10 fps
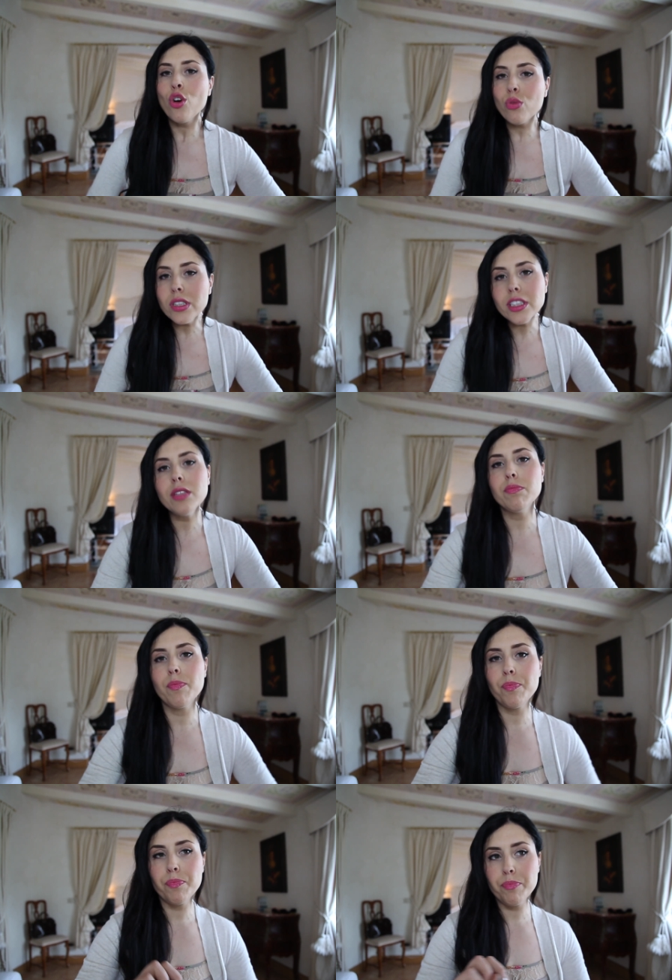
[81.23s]
Quindi
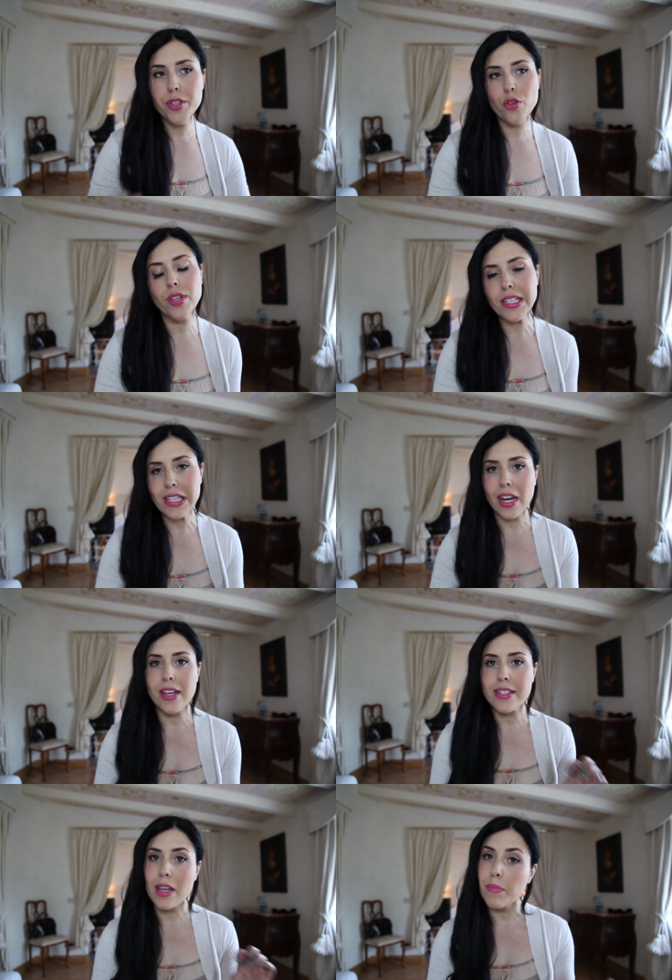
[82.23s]
bisogna
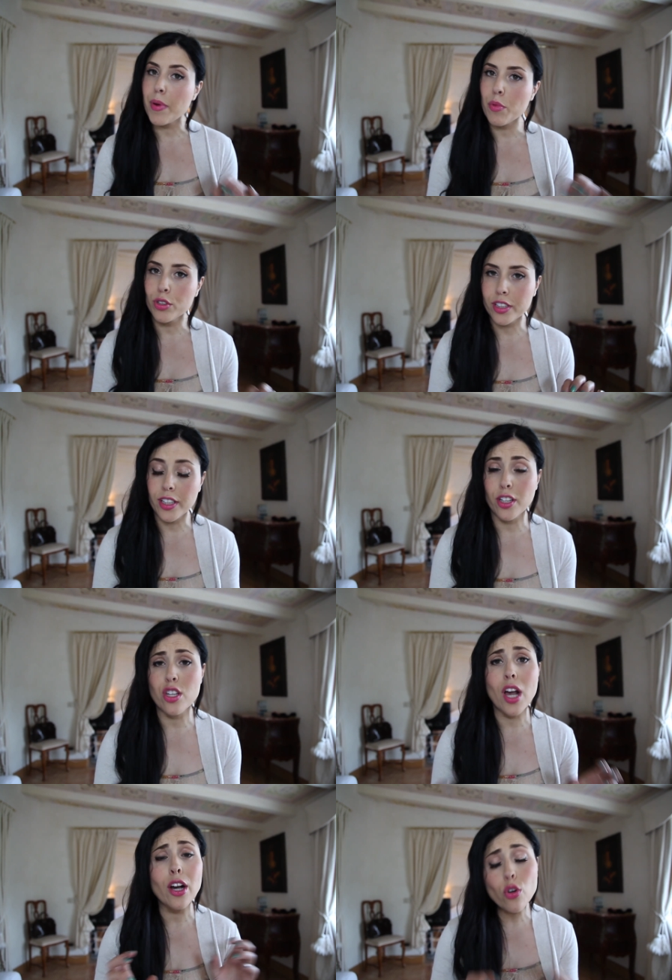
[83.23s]
stare sempre molto
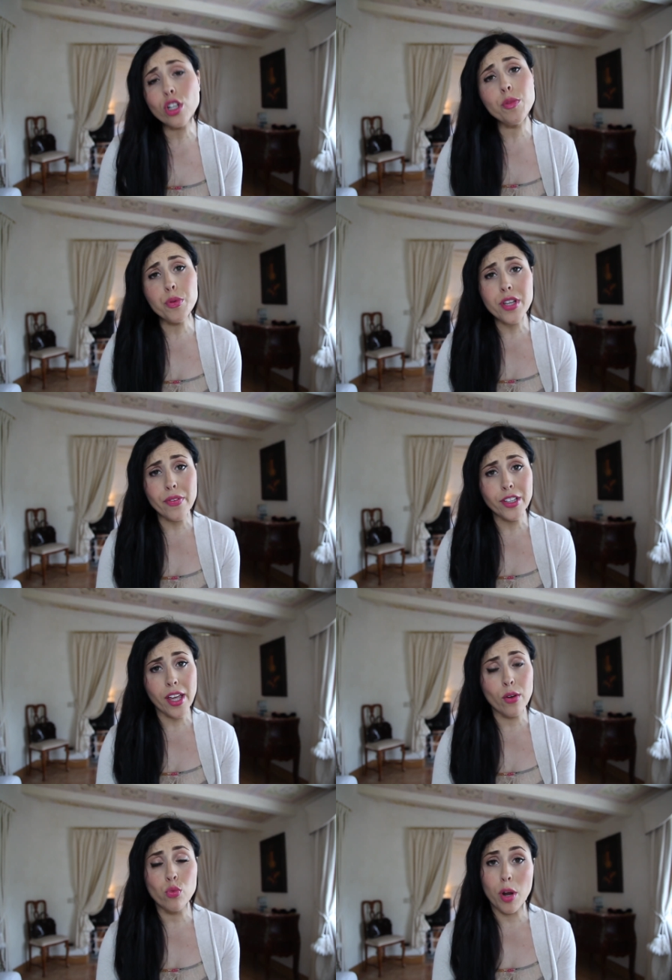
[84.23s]
attenti, ancora di più se
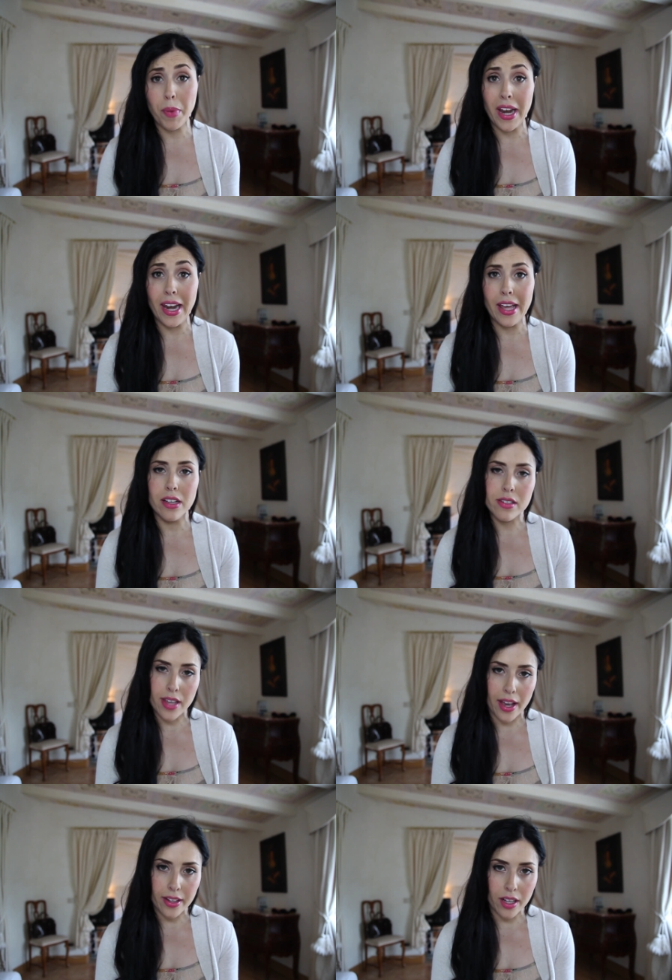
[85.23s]
avete una pelle
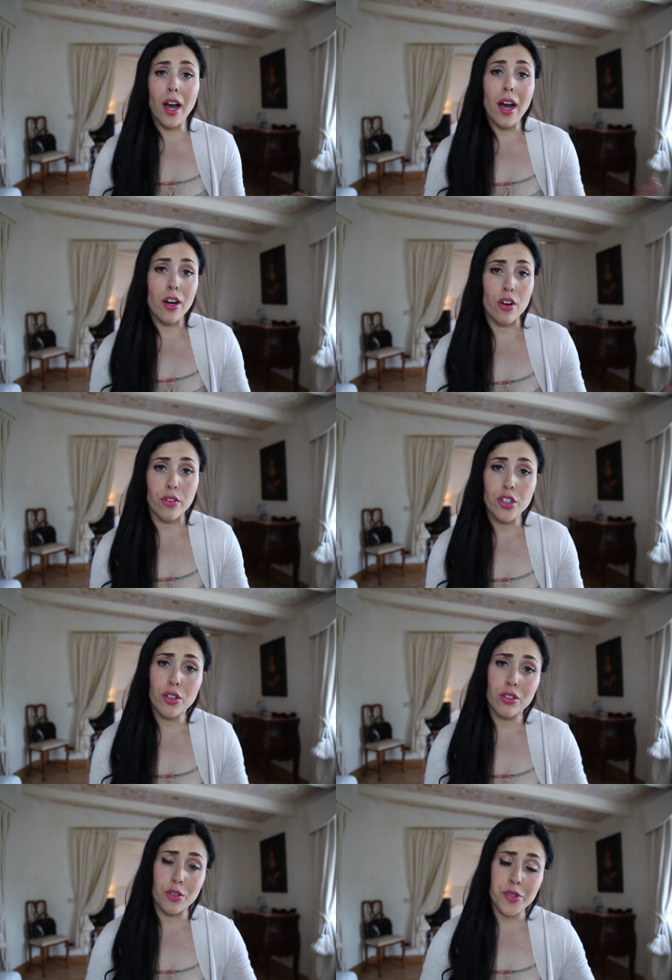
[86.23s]
secca. Allora,
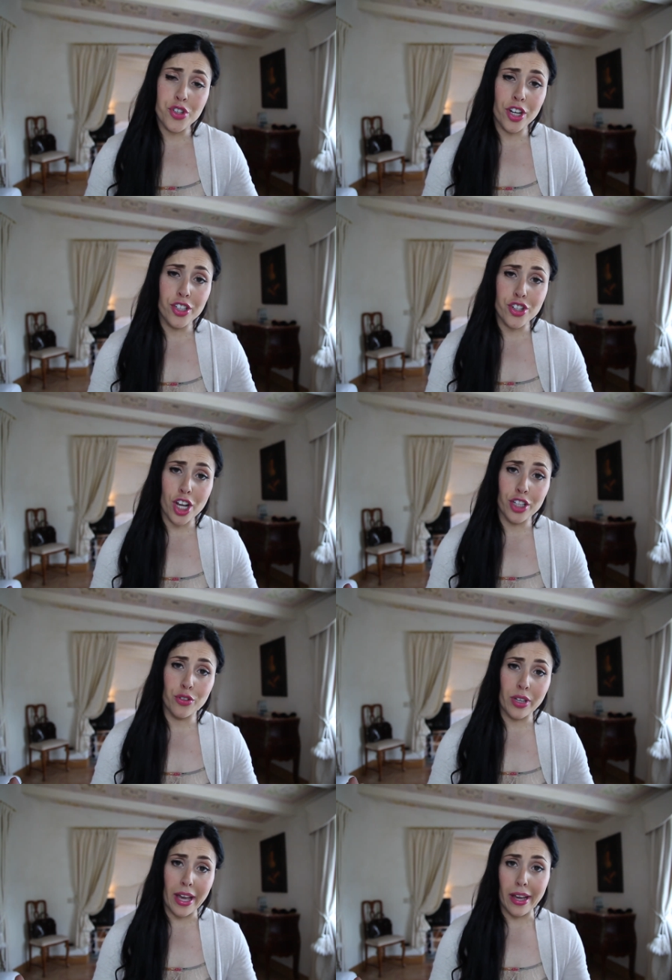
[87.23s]
voglio cominciare
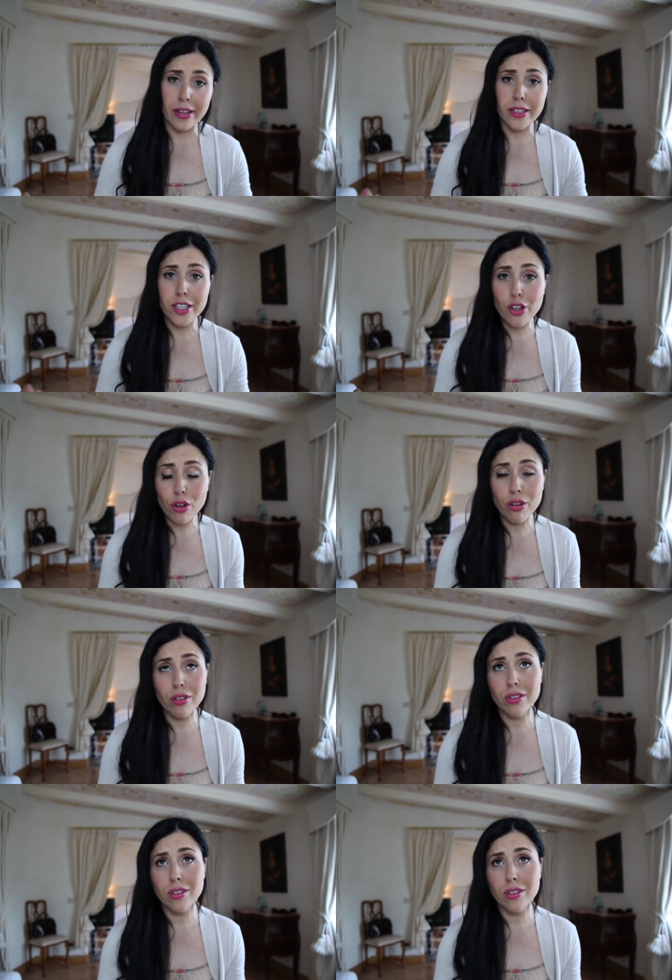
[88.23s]
dicendo che io